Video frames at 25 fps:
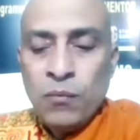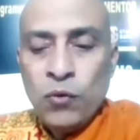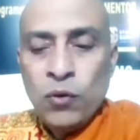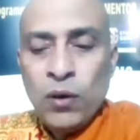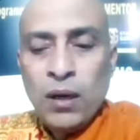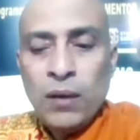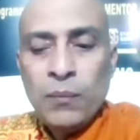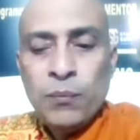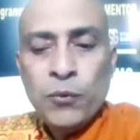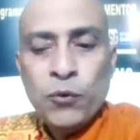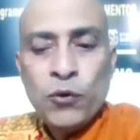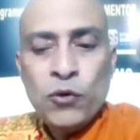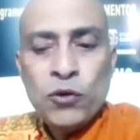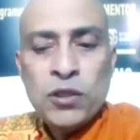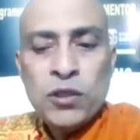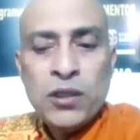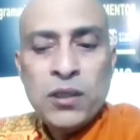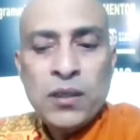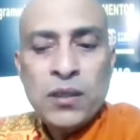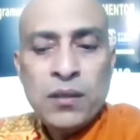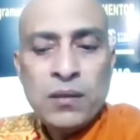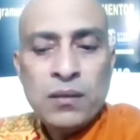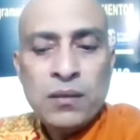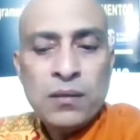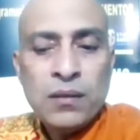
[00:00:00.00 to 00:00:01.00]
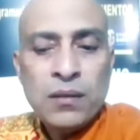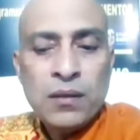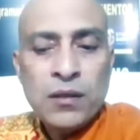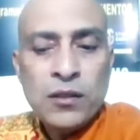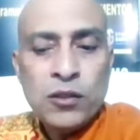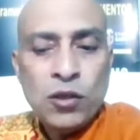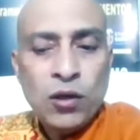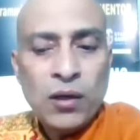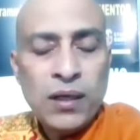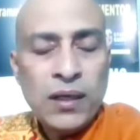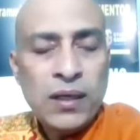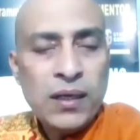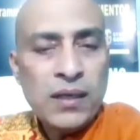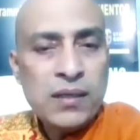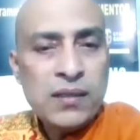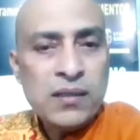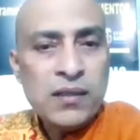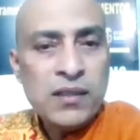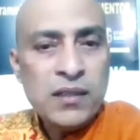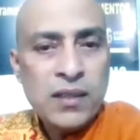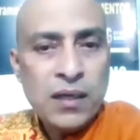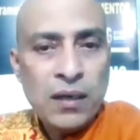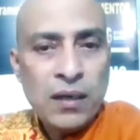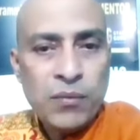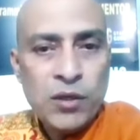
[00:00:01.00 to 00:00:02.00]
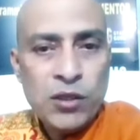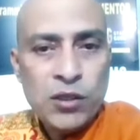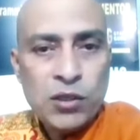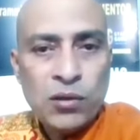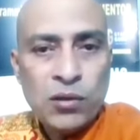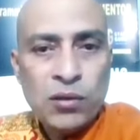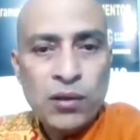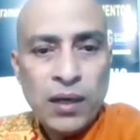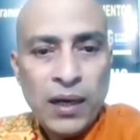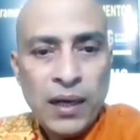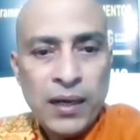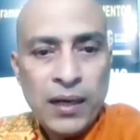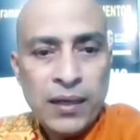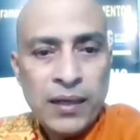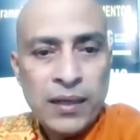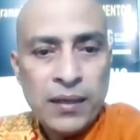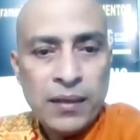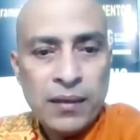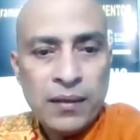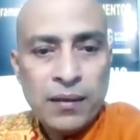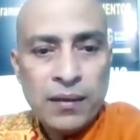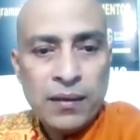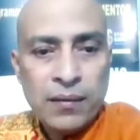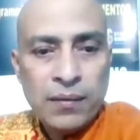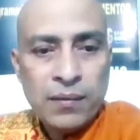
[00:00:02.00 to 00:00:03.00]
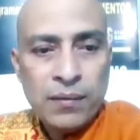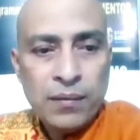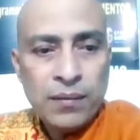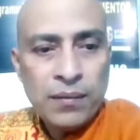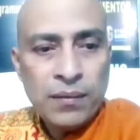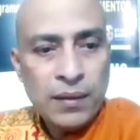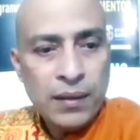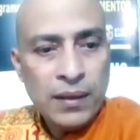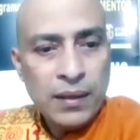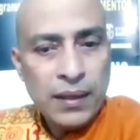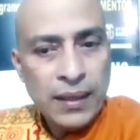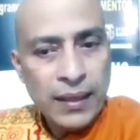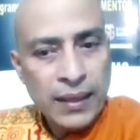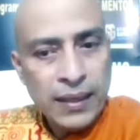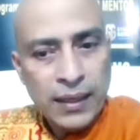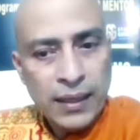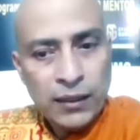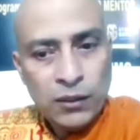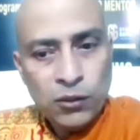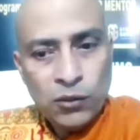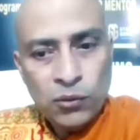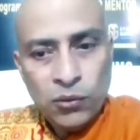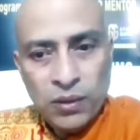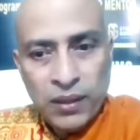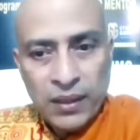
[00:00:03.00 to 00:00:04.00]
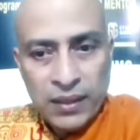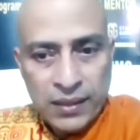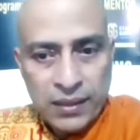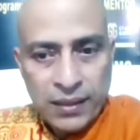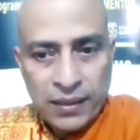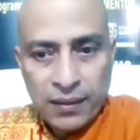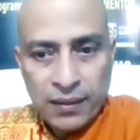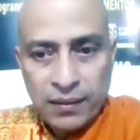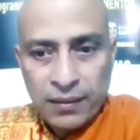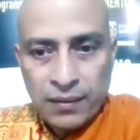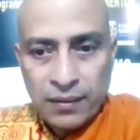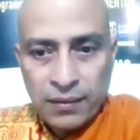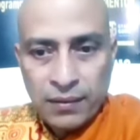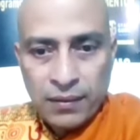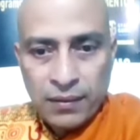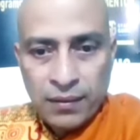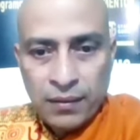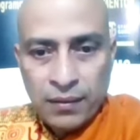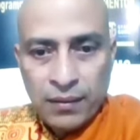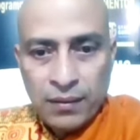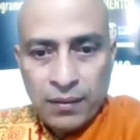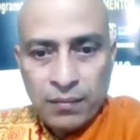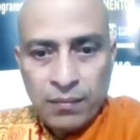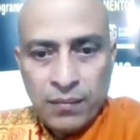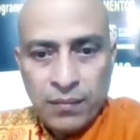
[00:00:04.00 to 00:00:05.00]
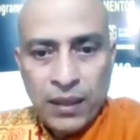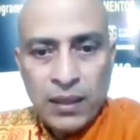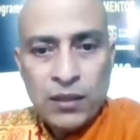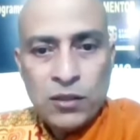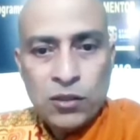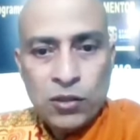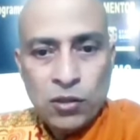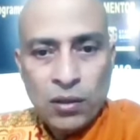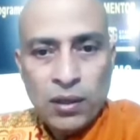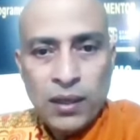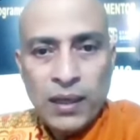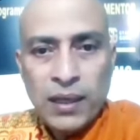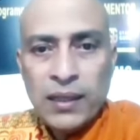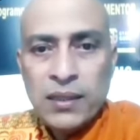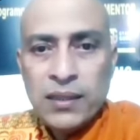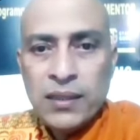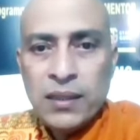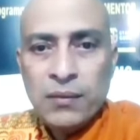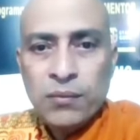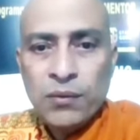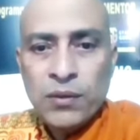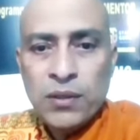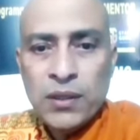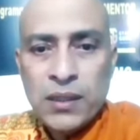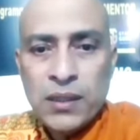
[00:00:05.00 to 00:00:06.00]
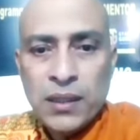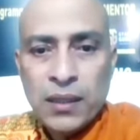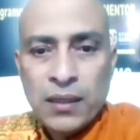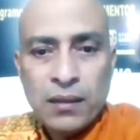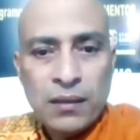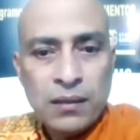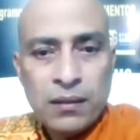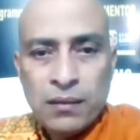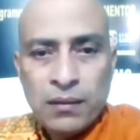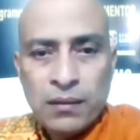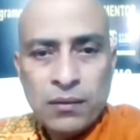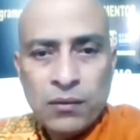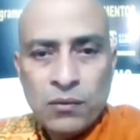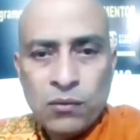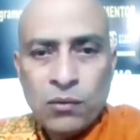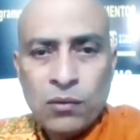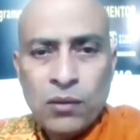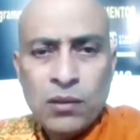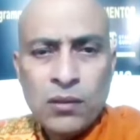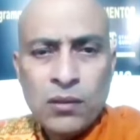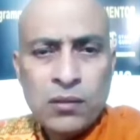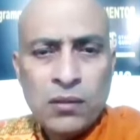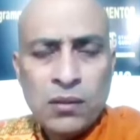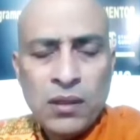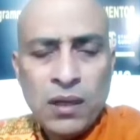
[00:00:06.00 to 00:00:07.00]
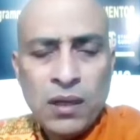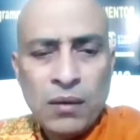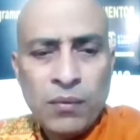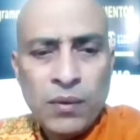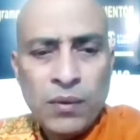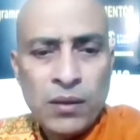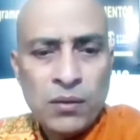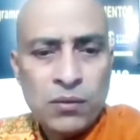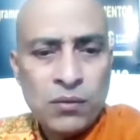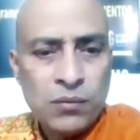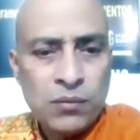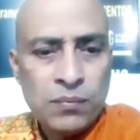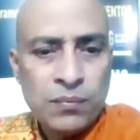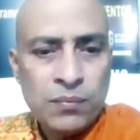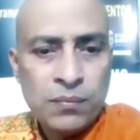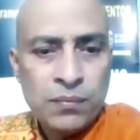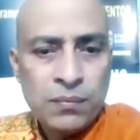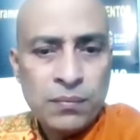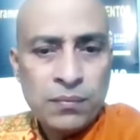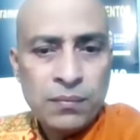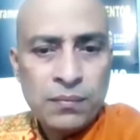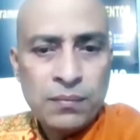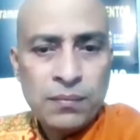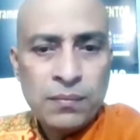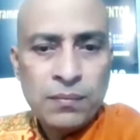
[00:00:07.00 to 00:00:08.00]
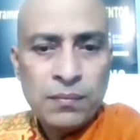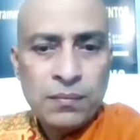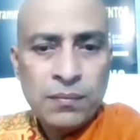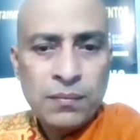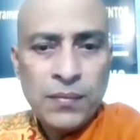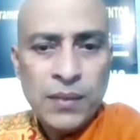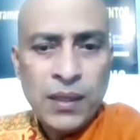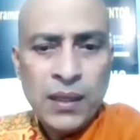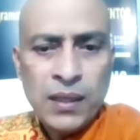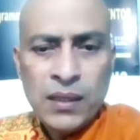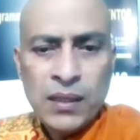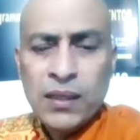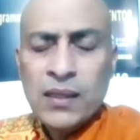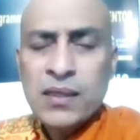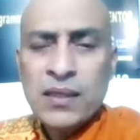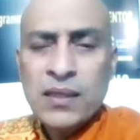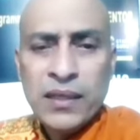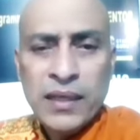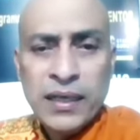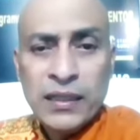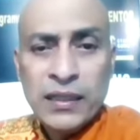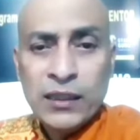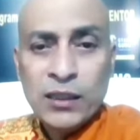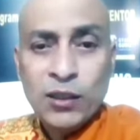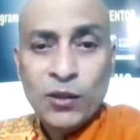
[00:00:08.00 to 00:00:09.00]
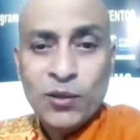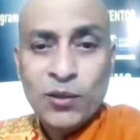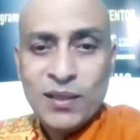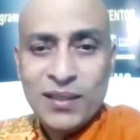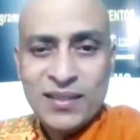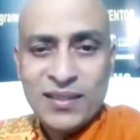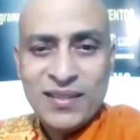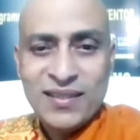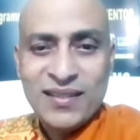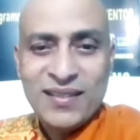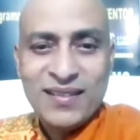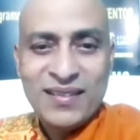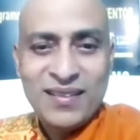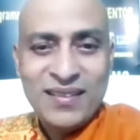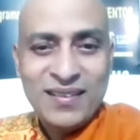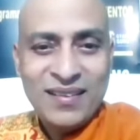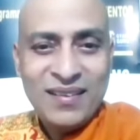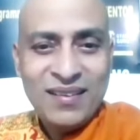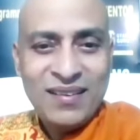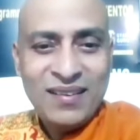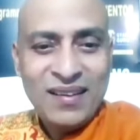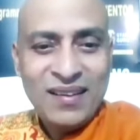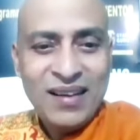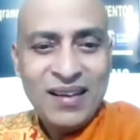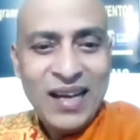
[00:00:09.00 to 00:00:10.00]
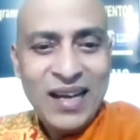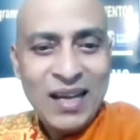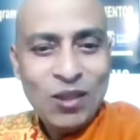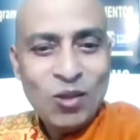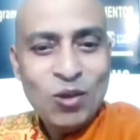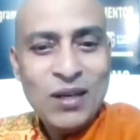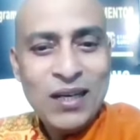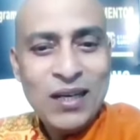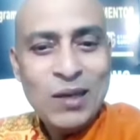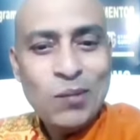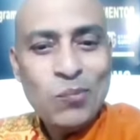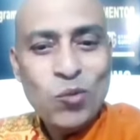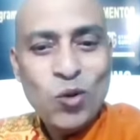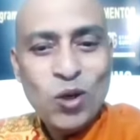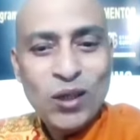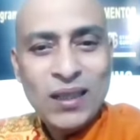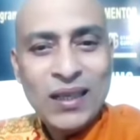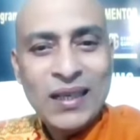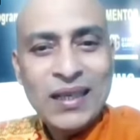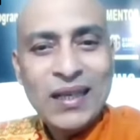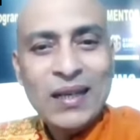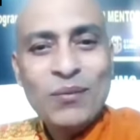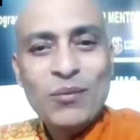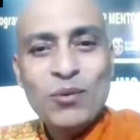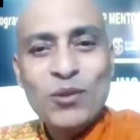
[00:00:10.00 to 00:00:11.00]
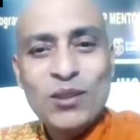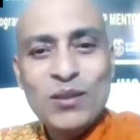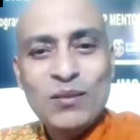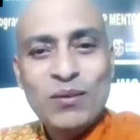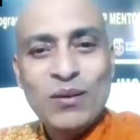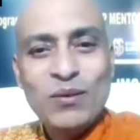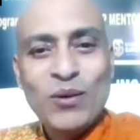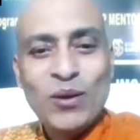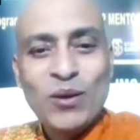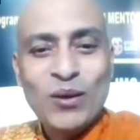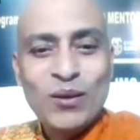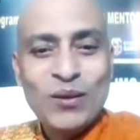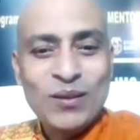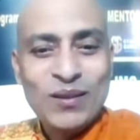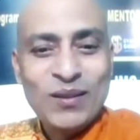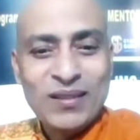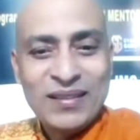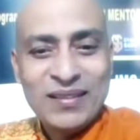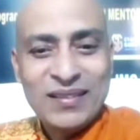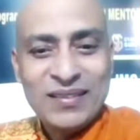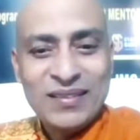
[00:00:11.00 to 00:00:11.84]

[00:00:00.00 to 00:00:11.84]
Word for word: পুরাণ পুরুষ যোগীরাজ শ্রী শ্যামাচরণ লাহিড়ী লেখা তো হয়েছে বাট যোগীরাজ কি বলছেন কুটস্থই আমার জাস্ট লিখতে হয়েছে এত ডিপ কথা কে বুঝবে বলো